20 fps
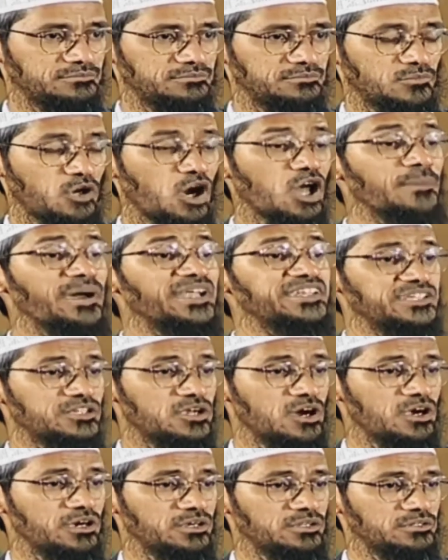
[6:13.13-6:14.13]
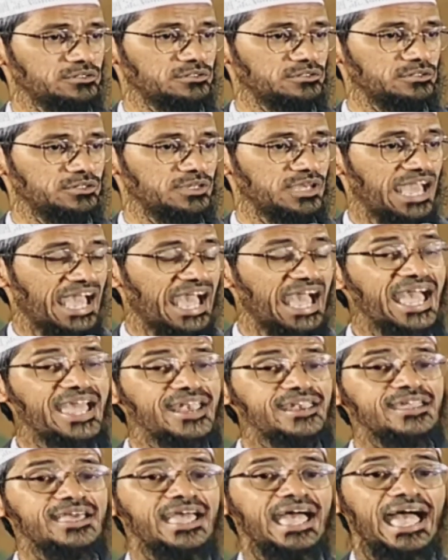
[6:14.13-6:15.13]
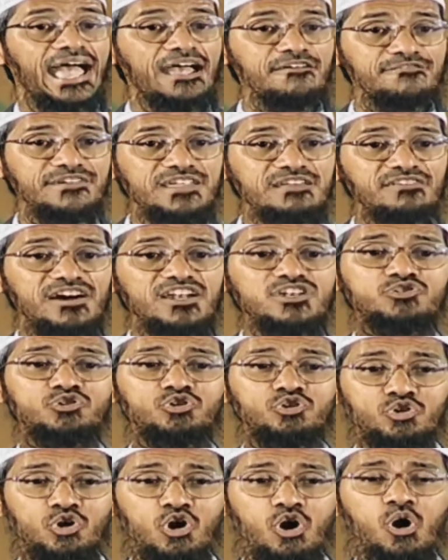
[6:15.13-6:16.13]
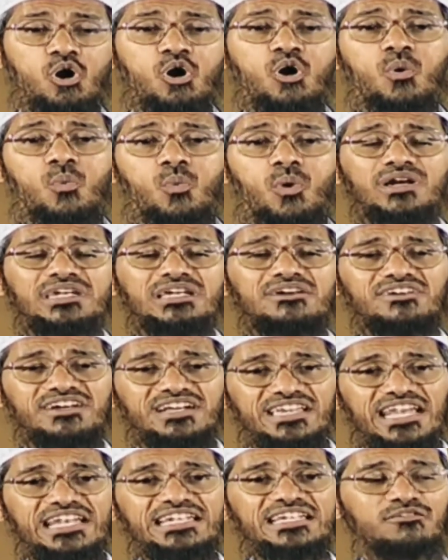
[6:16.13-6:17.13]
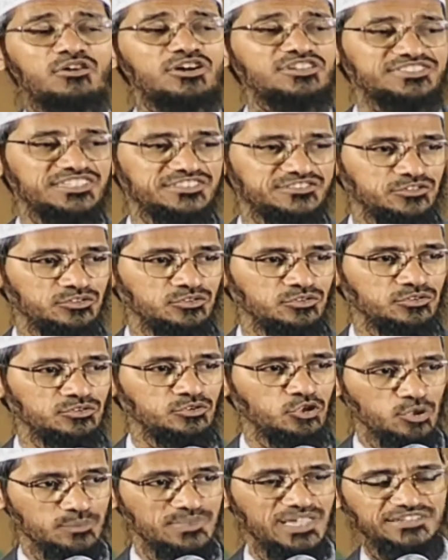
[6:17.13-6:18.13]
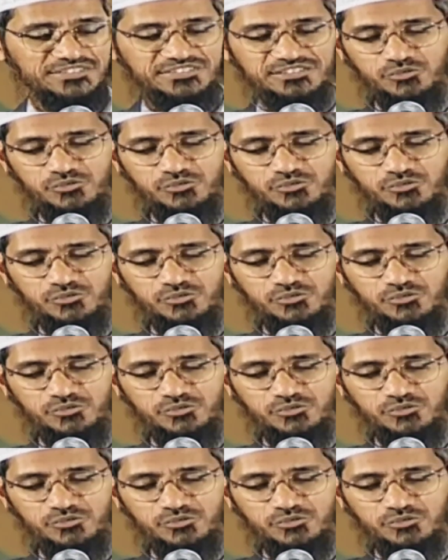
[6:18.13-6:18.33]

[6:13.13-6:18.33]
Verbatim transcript: মহান সৃষ্টিকর্তা আর প্রত্যেকেরই জানা উচিত স্রষ্টা আমাদের কি নির্দেশ দিয়েছেন আশা করি